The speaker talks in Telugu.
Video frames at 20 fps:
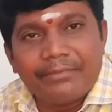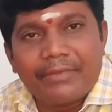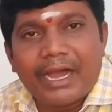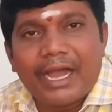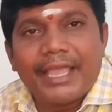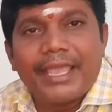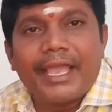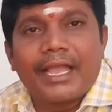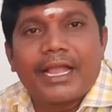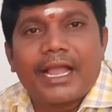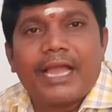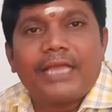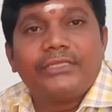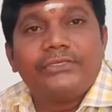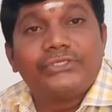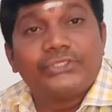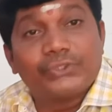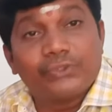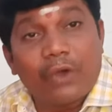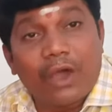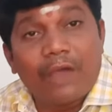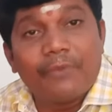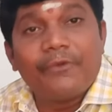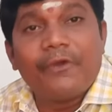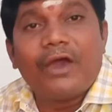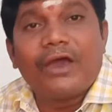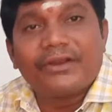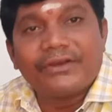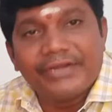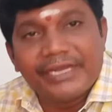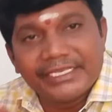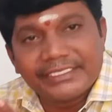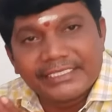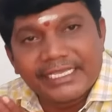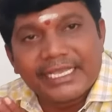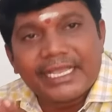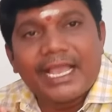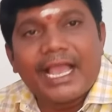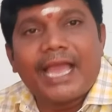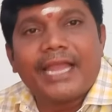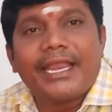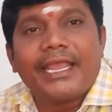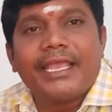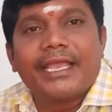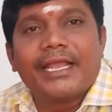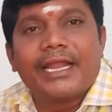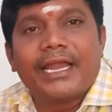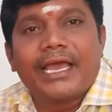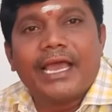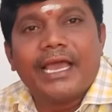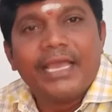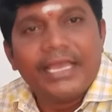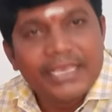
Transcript: మాయ కాదు స్వామివారు నిజంగానే ఇక్కడ